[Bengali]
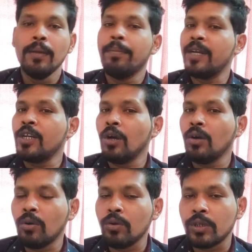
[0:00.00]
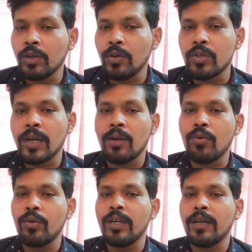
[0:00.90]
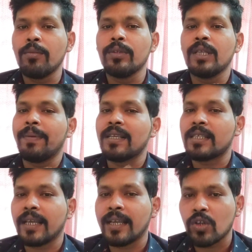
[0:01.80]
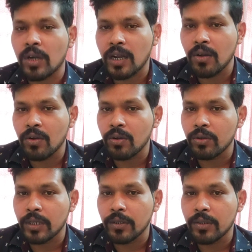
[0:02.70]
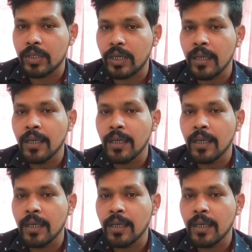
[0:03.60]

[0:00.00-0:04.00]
বেশি অঙ্ক করতে হচ্ছে না কুড়িটার মধ্যে পাঁচ থেকে ছটা অঙ্ক করতে হচ্ছে